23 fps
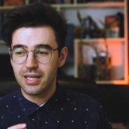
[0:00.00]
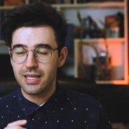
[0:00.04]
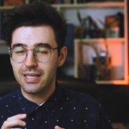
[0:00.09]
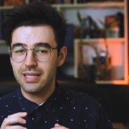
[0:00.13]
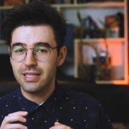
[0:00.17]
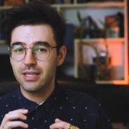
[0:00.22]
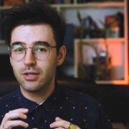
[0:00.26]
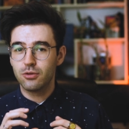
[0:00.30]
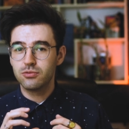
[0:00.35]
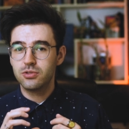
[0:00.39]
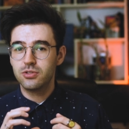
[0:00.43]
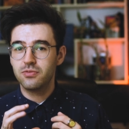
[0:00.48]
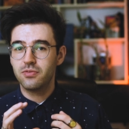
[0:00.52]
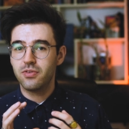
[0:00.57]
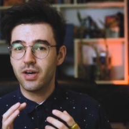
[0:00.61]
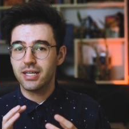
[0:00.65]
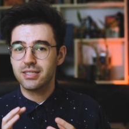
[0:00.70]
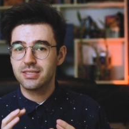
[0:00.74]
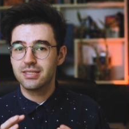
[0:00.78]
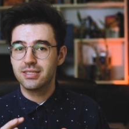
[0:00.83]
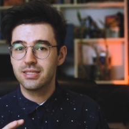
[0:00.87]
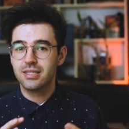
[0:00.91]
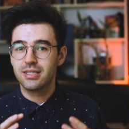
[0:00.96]
que não
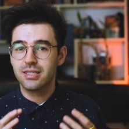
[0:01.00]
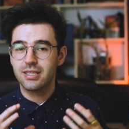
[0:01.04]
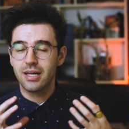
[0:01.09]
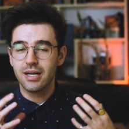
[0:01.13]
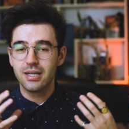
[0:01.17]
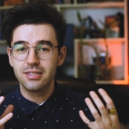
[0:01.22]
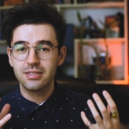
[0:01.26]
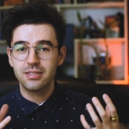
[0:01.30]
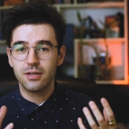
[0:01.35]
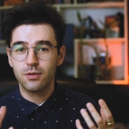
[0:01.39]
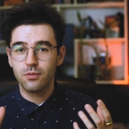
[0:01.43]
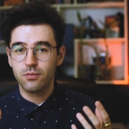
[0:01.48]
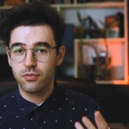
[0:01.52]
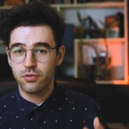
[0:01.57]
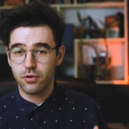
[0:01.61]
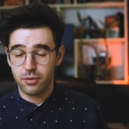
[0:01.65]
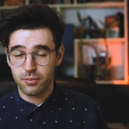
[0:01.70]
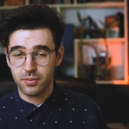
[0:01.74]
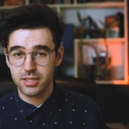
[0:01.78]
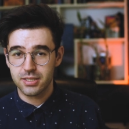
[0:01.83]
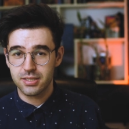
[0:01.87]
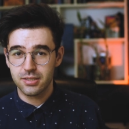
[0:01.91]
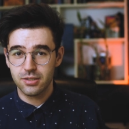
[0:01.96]
tivesse tanta
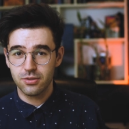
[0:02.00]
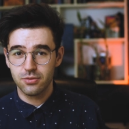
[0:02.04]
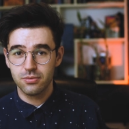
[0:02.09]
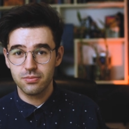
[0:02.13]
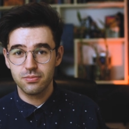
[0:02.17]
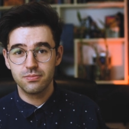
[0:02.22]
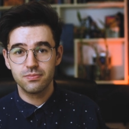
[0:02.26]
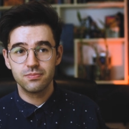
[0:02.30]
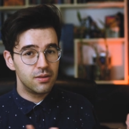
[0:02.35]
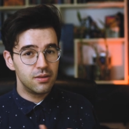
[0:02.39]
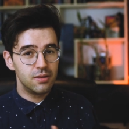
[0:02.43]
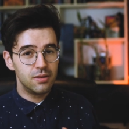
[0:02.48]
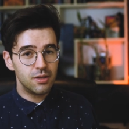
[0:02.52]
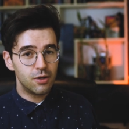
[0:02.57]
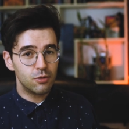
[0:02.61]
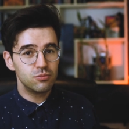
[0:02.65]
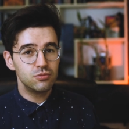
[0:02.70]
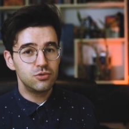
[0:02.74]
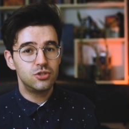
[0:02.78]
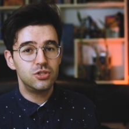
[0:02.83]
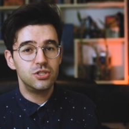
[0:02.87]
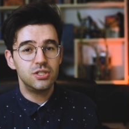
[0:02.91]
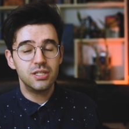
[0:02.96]
informação,
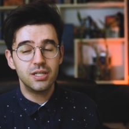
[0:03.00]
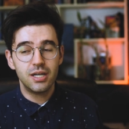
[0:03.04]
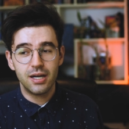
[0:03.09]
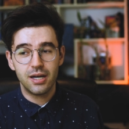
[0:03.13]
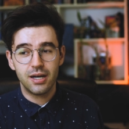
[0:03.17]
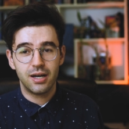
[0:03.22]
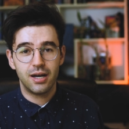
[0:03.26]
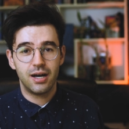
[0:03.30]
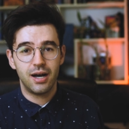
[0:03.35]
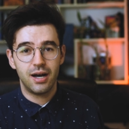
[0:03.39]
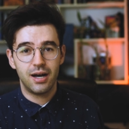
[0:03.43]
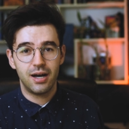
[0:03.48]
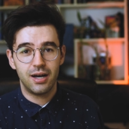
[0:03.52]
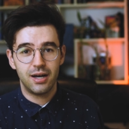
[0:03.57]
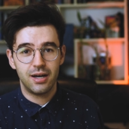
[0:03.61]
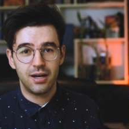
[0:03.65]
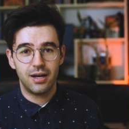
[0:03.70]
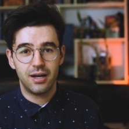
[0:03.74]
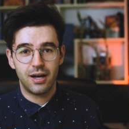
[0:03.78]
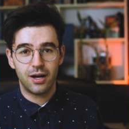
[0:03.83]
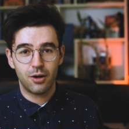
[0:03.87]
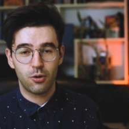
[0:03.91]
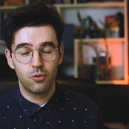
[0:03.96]
não tira
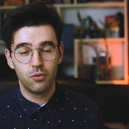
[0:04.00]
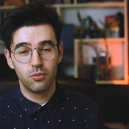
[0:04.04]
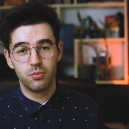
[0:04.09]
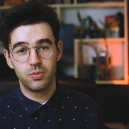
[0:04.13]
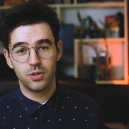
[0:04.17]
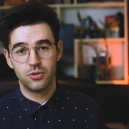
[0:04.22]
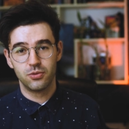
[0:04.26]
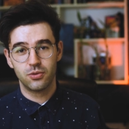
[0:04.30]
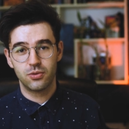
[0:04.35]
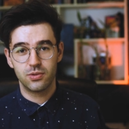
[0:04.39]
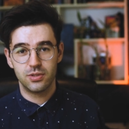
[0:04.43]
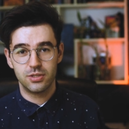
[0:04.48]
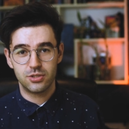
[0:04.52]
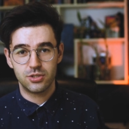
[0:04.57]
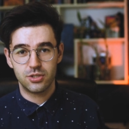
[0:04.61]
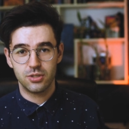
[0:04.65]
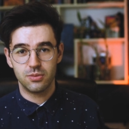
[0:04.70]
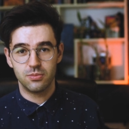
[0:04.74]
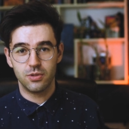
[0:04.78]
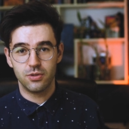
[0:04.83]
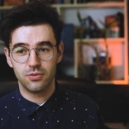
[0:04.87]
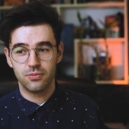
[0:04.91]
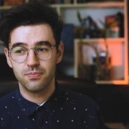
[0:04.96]
a, a culpa do Chris
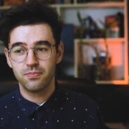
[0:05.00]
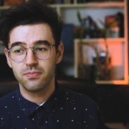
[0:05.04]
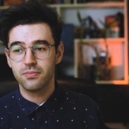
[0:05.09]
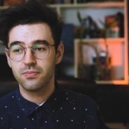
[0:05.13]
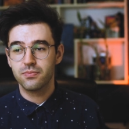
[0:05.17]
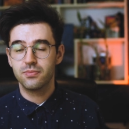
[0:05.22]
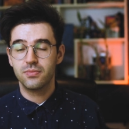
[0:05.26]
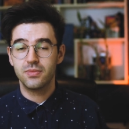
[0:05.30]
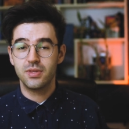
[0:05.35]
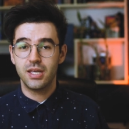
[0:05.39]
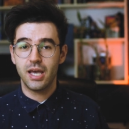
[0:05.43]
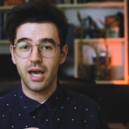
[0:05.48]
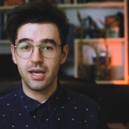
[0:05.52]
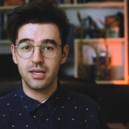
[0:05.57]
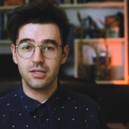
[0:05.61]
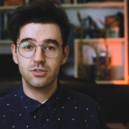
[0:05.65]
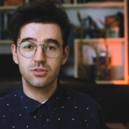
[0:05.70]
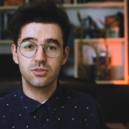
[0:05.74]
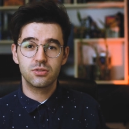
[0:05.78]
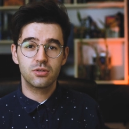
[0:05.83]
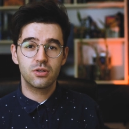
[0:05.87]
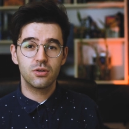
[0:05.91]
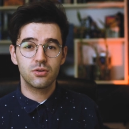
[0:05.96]
Chibnall. E é
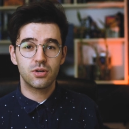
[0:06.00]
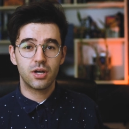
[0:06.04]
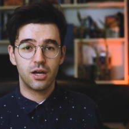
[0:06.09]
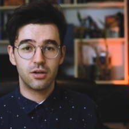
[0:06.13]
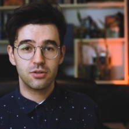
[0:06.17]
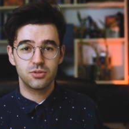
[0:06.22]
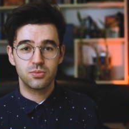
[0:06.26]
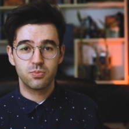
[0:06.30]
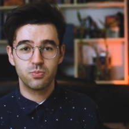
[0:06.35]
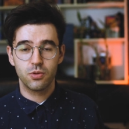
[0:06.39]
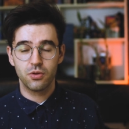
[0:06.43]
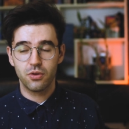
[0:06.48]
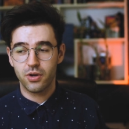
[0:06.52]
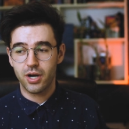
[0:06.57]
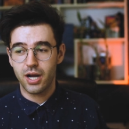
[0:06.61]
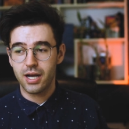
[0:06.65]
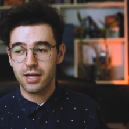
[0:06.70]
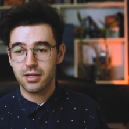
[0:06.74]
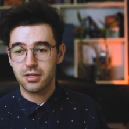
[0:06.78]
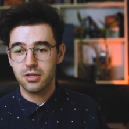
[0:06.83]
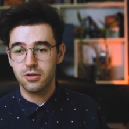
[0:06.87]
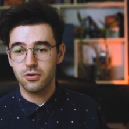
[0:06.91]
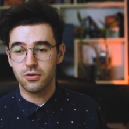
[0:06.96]
isso que eu quero
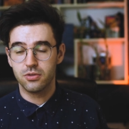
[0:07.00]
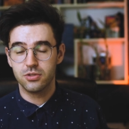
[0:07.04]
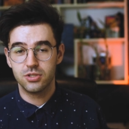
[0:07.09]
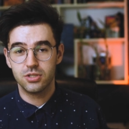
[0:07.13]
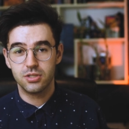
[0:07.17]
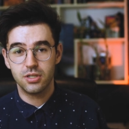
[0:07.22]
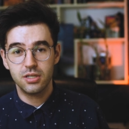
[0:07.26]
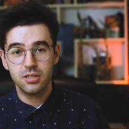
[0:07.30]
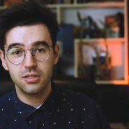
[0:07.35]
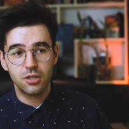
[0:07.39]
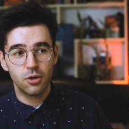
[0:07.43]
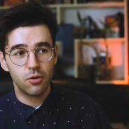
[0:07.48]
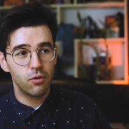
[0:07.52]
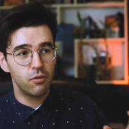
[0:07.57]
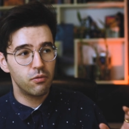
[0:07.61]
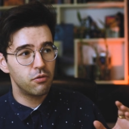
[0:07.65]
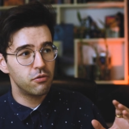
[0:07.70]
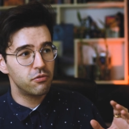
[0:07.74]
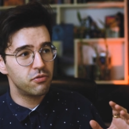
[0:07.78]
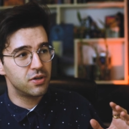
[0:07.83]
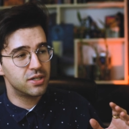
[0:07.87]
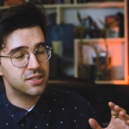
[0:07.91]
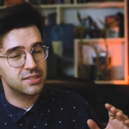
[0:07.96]
explorar aqui hoje. Então eu
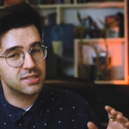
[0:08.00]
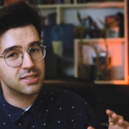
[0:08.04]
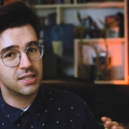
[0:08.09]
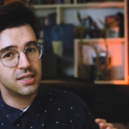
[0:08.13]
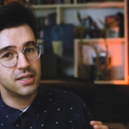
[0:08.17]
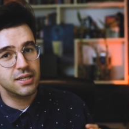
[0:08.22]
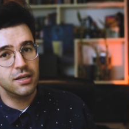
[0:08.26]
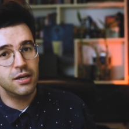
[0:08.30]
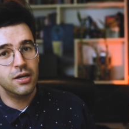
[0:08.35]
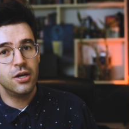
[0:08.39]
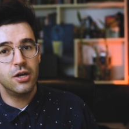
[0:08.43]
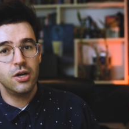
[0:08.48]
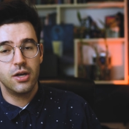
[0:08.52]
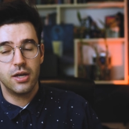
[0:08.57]
vou fazer